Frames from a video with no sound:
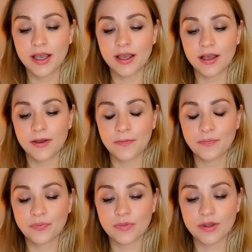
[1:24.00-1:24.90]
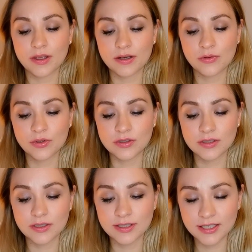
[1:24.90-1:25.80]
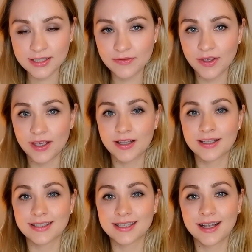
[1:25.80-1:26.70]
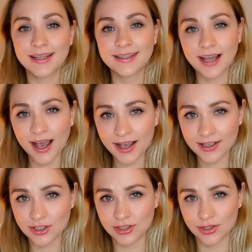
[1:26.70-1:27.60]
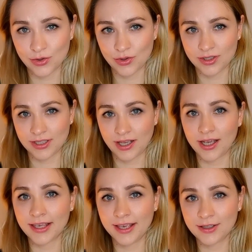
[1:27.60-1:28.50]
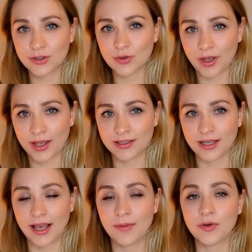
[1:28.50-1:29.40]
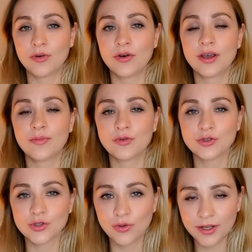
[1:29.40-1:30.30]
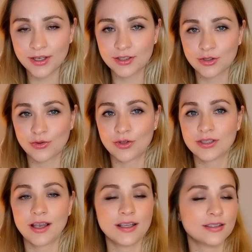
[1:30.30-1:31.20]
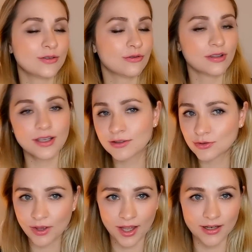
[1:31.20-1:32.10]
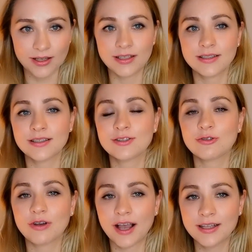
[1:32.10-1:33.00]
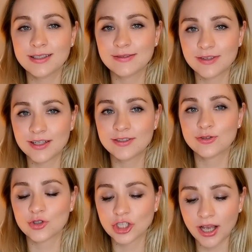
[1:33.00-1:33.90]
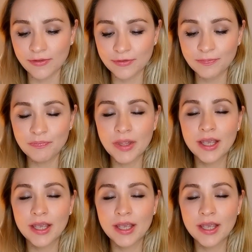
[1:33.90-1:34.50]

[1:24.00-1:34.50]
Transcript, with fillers: Ähm, und deswegen das kalendarische neues Jahr geht zu Ende, aber euer persönliches neues Jahr ist noch nicht zu Ende. Es ist noch ganz viel zu schaffen